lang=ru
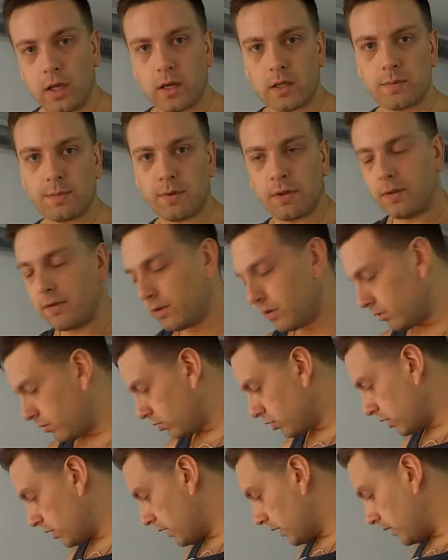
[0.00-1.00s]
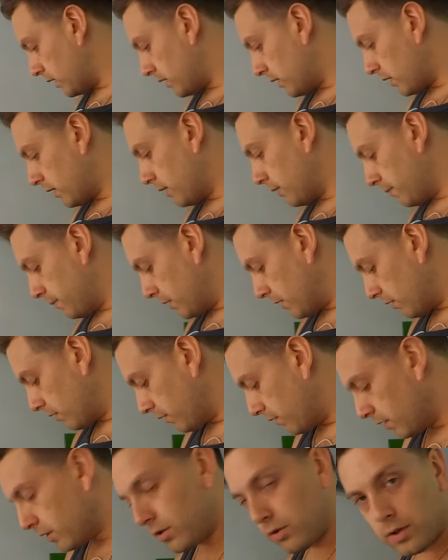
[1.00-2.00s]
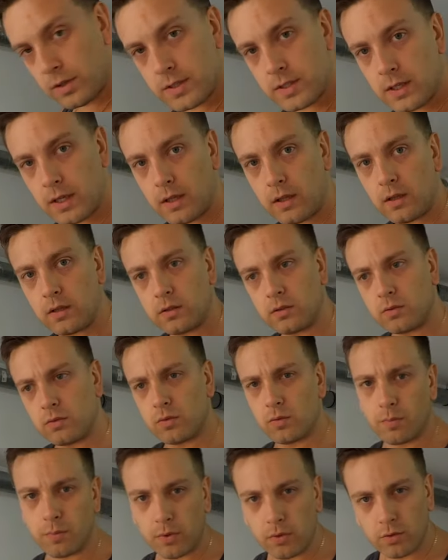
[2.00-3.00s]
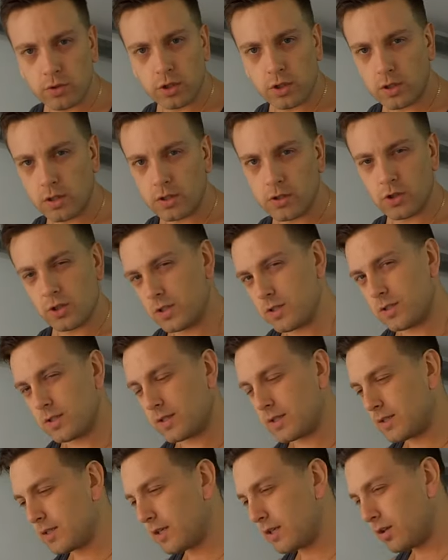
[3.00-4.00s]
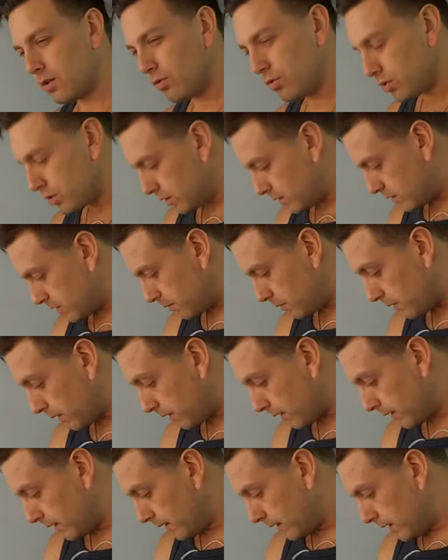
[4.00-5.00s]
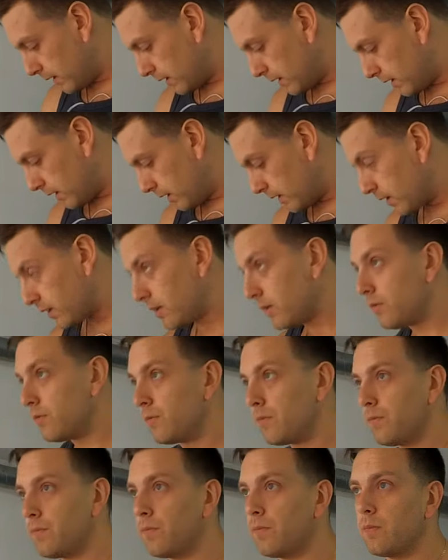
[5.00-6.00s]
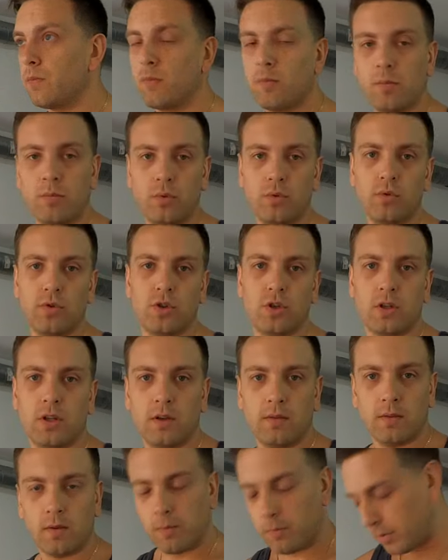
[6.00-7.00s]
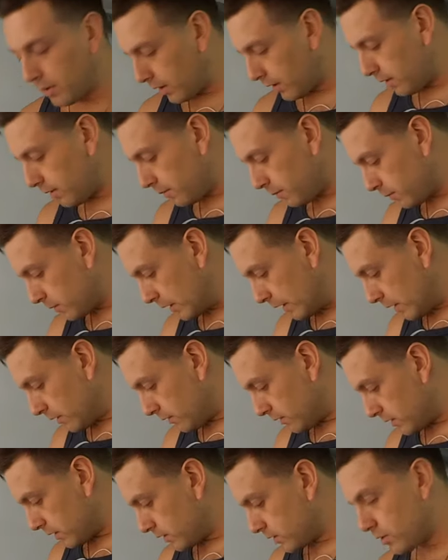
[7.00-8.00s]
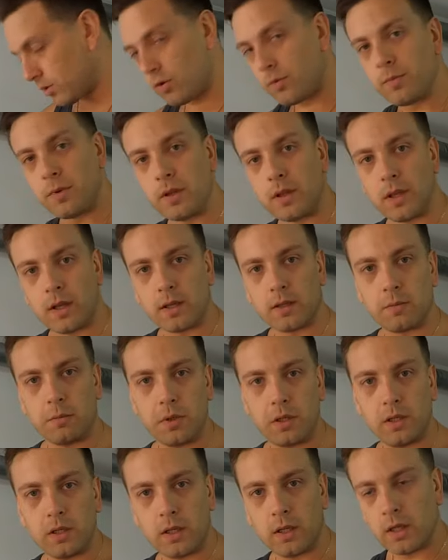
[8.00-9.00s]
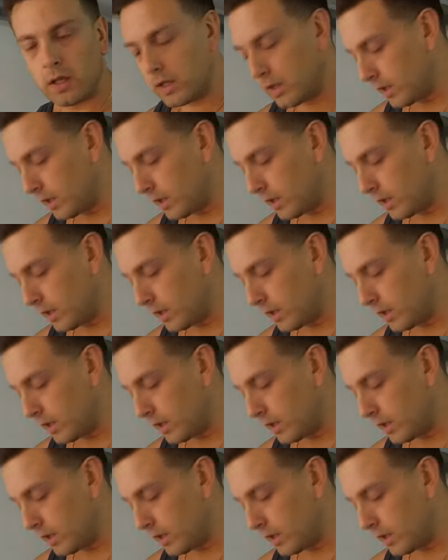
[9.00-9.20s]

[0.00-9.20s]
располовинил уже картер. Первое видео я снял, но получилось, честно сказать, не очень себе. Я, будучи наивным парнем, взял съемники от мины,